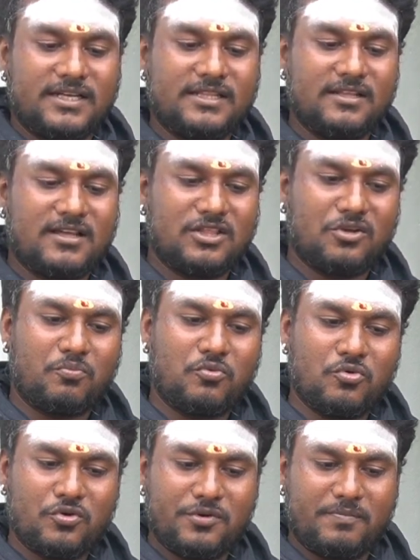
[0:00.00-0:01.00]
இதுதான்
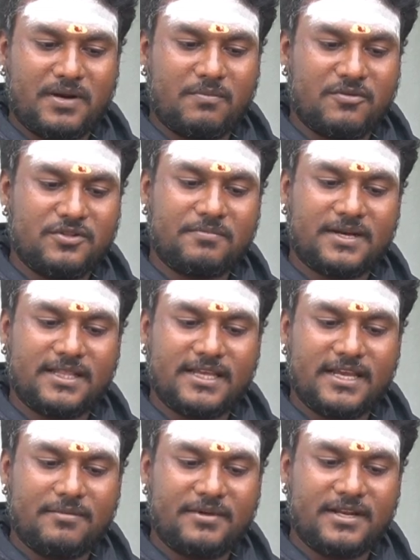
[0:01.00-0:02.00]
பூ இப்போ நம்ம வந்து
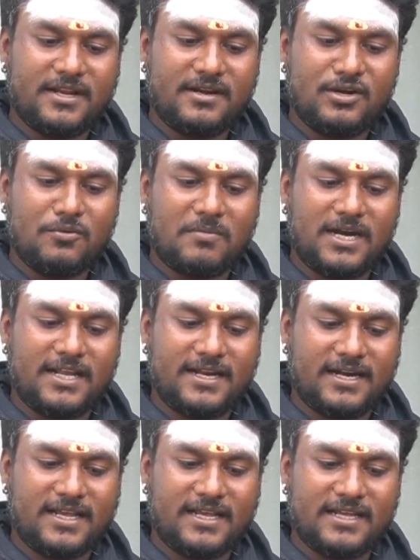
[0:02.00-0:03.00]
பார்த்திங்க அப்படின்னா இன்னும்
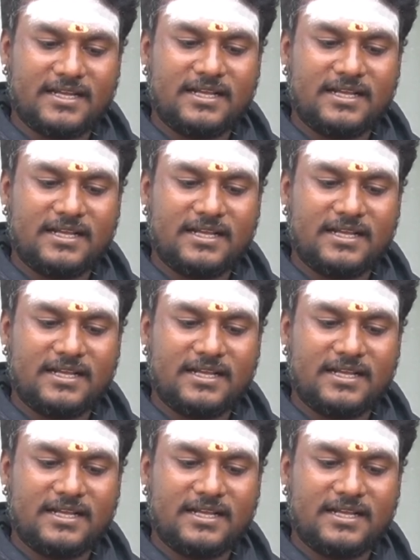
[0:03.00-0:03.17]
மலரலை